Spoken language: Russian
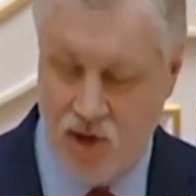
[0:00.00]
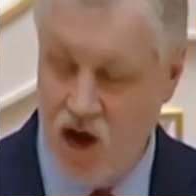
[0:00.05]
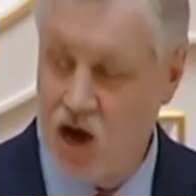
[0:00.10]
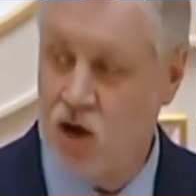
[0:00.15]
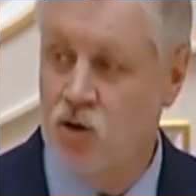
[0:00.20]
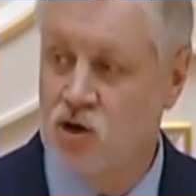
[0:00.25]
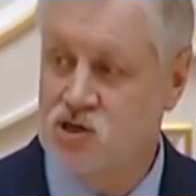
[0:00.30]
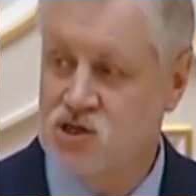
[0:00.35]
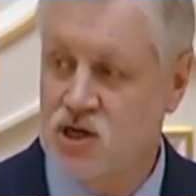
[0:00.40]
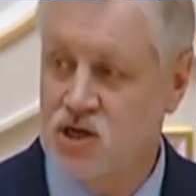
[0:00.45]

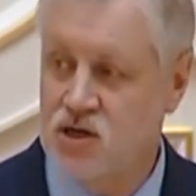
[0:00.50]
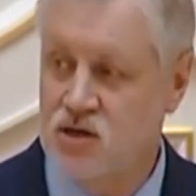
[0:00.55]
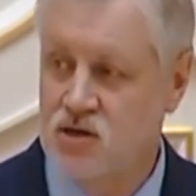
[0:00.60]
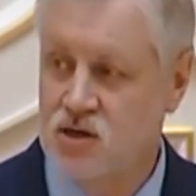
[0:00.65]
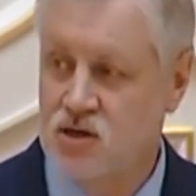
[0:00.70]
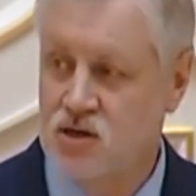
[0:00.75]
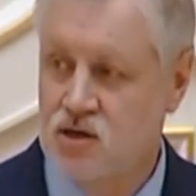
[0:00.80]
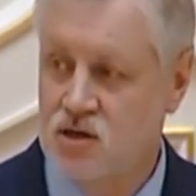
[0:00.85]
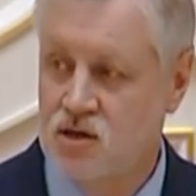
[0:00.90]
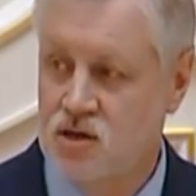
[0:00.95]
Похоже,
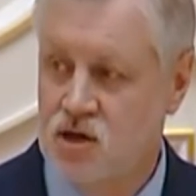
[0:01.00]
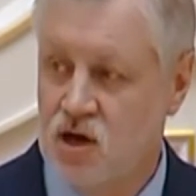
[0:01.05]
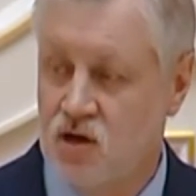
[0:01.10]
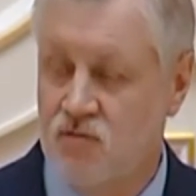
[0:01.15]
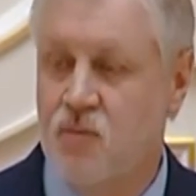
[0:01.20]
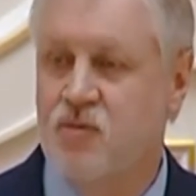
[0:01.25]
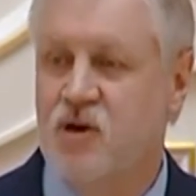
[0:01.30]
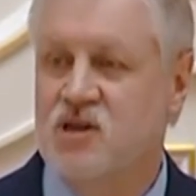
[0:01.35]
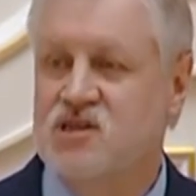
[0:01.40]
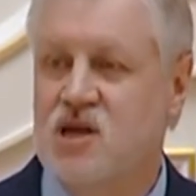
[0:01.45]

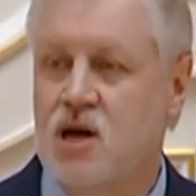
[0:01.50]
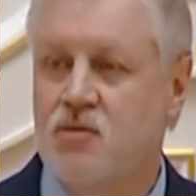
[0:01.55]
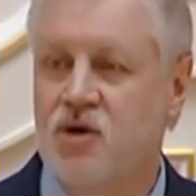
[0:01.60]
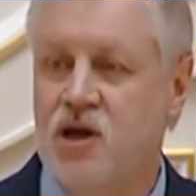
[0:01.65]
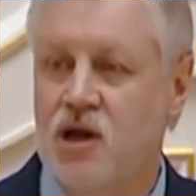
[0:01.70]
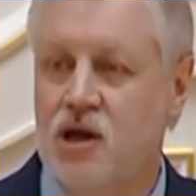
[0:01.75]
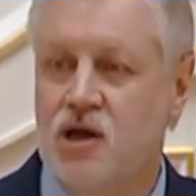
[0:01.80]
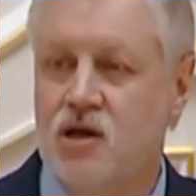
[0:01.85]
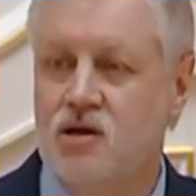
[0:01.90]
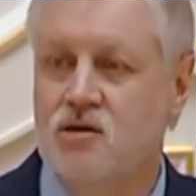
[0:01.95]
вы
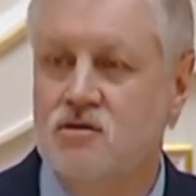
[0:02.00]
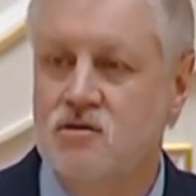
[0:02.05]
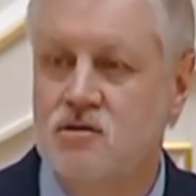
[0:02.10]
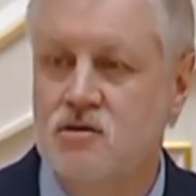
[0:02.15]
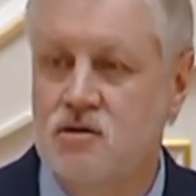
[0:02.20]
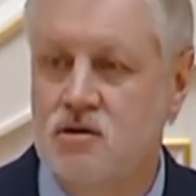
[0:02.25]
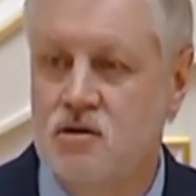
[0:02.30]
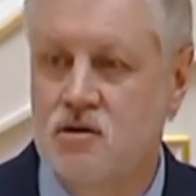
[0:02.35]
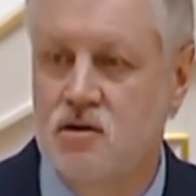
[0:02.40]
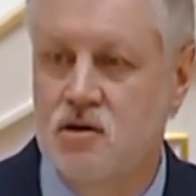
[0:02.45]
подзабыли,
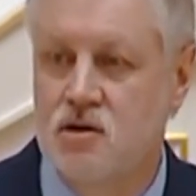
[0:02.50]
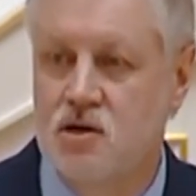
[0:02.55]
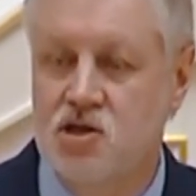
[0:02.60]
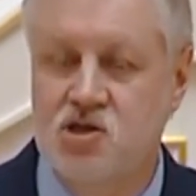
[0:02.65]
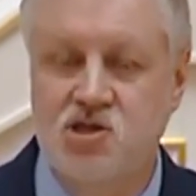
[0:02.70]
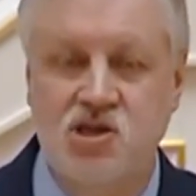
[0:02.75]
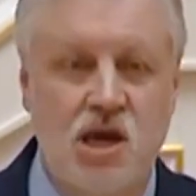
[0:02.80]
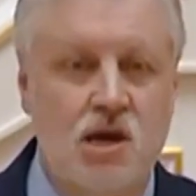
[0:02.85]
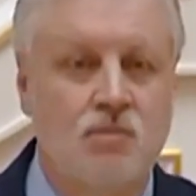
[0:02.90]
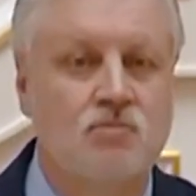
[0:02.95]

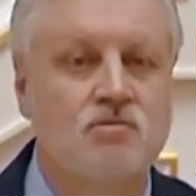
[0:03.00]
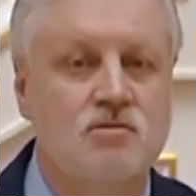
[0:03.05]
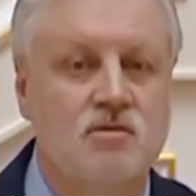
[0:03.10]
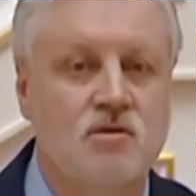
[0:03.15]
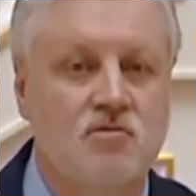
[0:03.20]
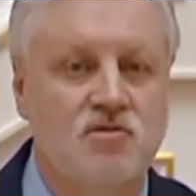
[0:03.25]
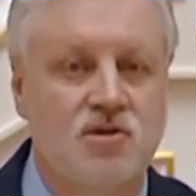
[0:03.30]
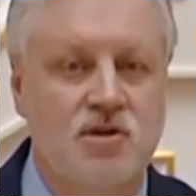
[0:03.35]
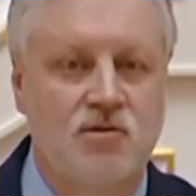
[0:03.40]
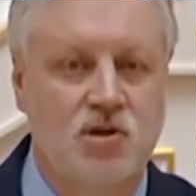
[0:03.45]
чем
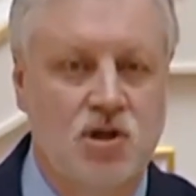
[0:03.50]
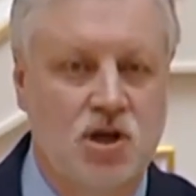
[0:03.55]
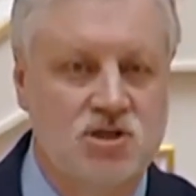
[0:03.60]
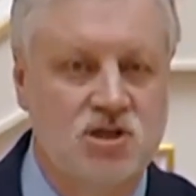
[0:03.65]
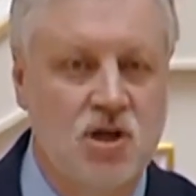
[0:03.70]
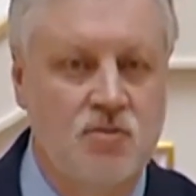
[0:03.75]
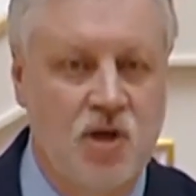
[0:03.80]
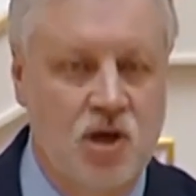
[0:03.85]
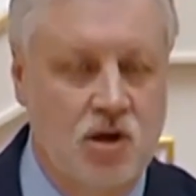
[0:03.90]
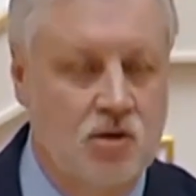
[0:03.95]
в
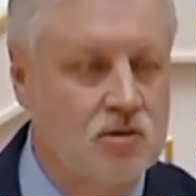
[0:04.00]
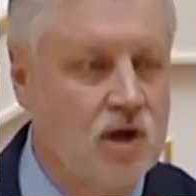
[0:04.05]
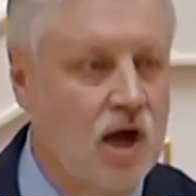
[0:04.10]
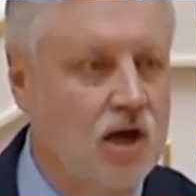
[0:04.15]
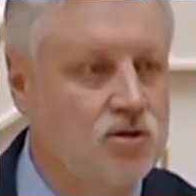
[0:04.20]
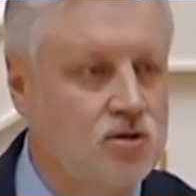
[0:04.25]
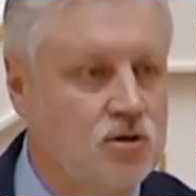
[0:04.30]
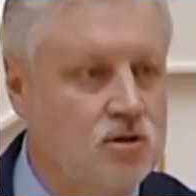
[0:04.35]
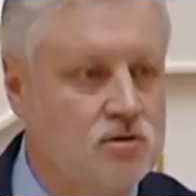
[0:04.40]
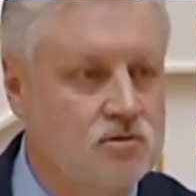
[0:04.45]
91
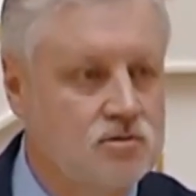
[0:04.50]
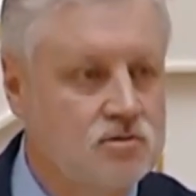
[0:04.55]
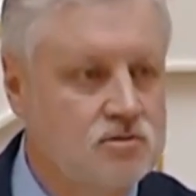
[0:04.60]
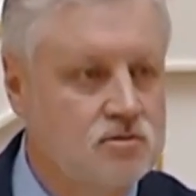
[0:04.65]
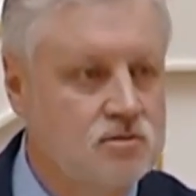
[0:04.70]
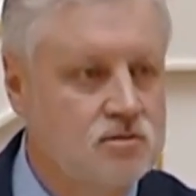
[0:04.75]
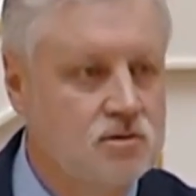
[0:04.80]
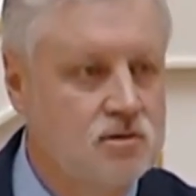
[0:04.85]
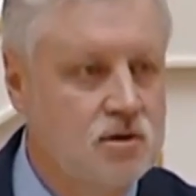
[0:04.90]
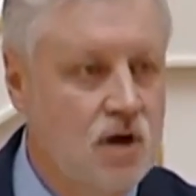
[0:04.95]
году
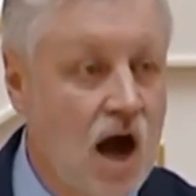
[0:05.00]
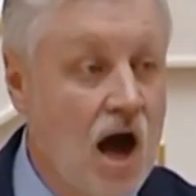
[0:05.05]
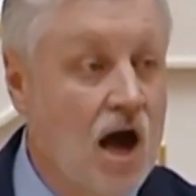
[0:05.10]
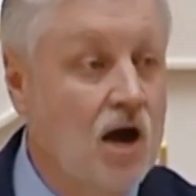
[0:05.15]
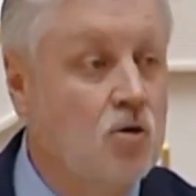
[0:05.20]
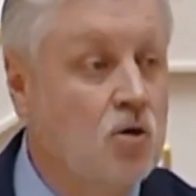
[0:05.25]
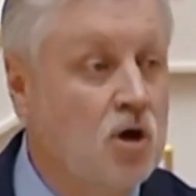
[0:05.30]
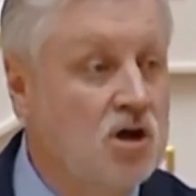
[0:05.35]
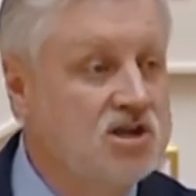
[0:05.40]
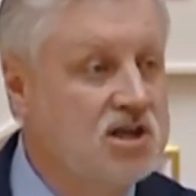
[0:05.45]

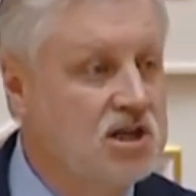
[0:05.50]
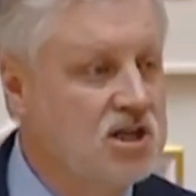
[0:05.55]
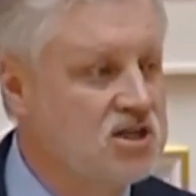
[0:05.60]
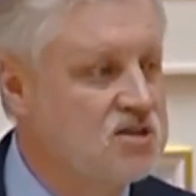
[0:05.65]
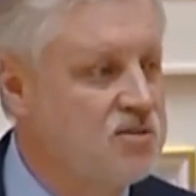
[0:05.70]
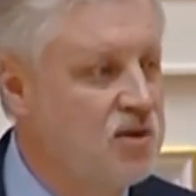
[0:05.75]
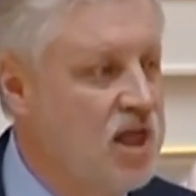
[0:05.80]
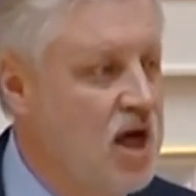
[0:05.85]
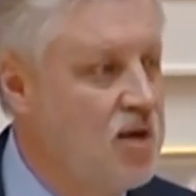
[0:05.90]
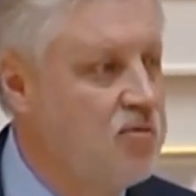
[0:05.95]

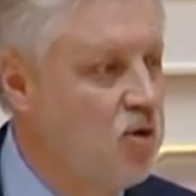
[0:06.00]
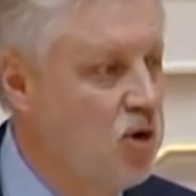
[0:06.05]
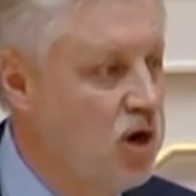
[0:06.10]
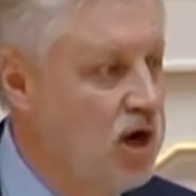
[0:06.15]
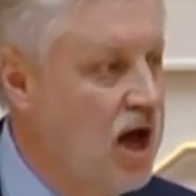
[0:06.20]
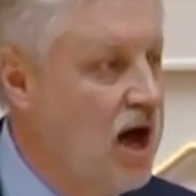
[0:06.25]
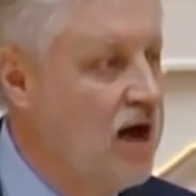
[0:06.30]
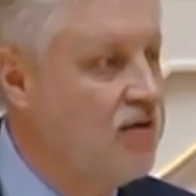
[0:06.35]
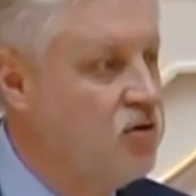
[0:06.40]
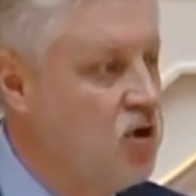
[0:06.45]
окончилась
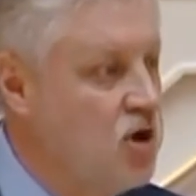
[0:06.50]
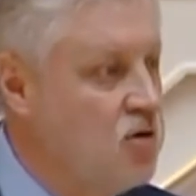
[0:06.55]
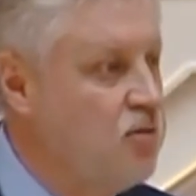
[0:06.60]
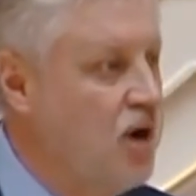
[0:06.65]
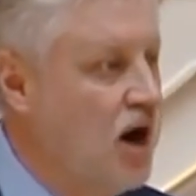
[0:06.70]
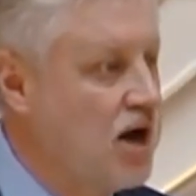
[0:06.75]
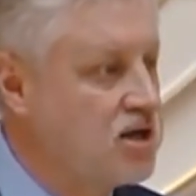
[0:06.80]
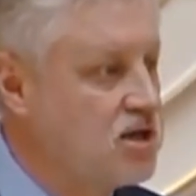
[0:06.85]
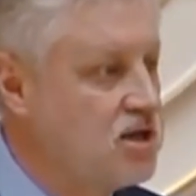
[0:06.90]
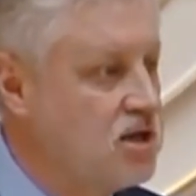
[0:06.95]
монополия одной
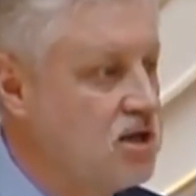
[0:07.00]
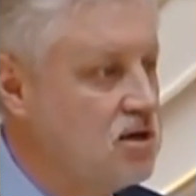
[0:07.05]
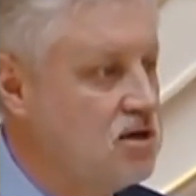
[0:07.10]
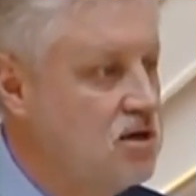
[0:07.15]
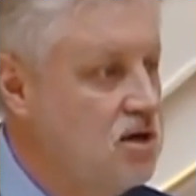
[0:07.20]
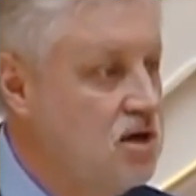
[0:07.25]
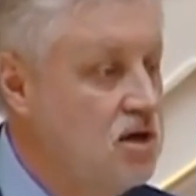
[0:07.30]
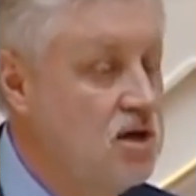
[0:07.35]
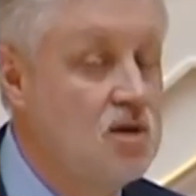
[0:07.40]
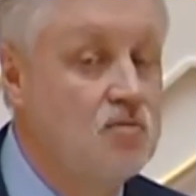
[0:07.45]
партии.
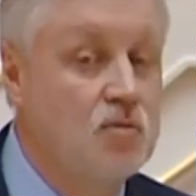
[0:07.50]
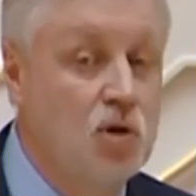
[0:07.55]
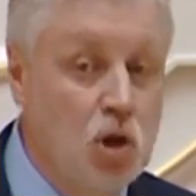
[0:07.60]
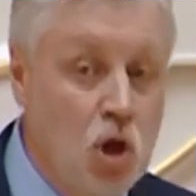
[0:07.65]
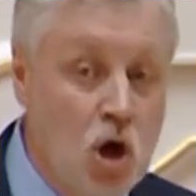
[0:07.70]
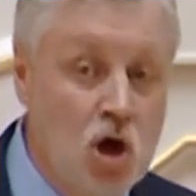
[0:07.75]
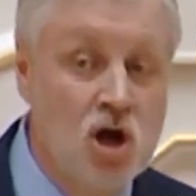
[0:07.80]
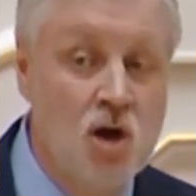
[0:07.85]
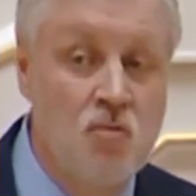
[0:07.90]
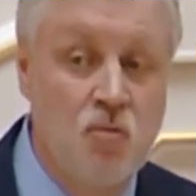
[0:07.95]

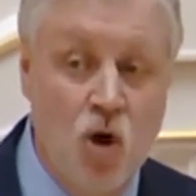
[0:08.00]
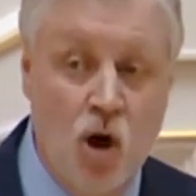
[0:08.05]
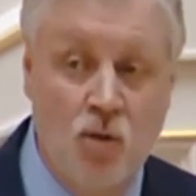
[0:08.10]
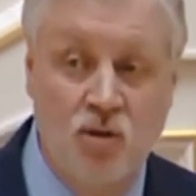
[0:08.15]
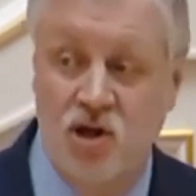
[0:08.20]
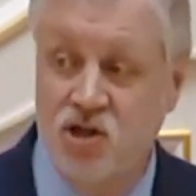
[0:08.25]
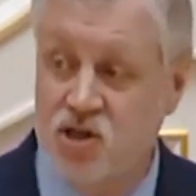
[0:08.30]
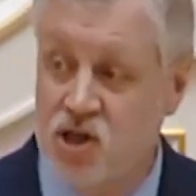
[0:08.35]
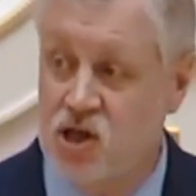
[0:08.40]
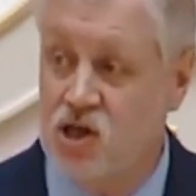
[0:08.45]
Плохо
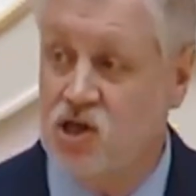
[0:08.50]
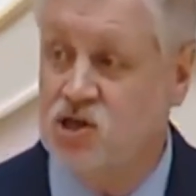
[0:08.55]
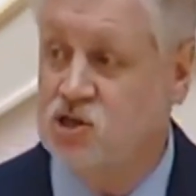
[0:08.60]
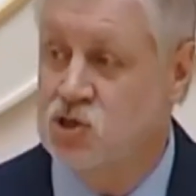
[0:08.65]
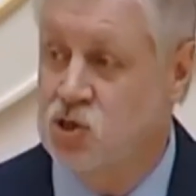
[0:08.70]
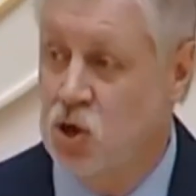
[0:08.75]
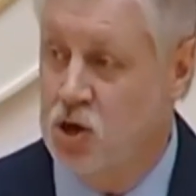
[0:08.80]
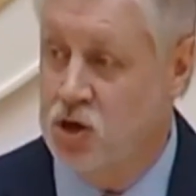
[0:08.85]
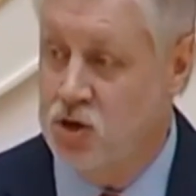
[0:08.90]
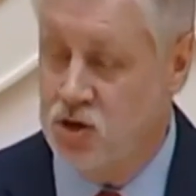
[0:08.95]
помните
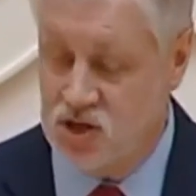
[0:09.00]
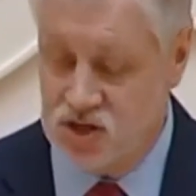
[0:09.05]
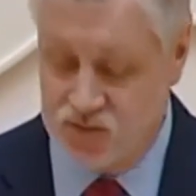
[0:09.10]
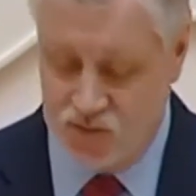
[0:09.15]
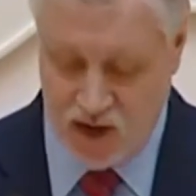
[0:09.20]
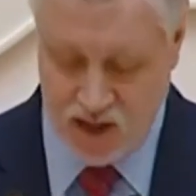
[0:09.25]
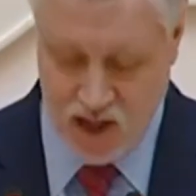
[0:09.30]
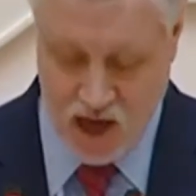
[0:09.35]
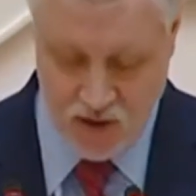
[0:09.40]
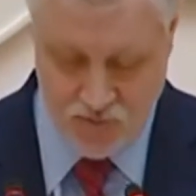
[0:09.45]
историю,
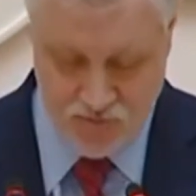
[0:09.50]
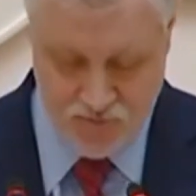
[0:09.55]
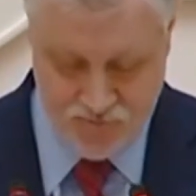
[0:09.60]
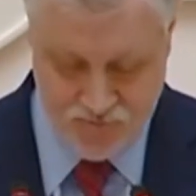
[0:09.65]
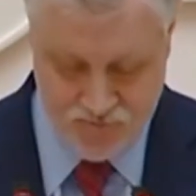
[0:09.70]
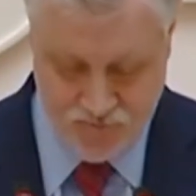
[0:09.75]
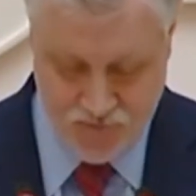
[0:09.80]
господа.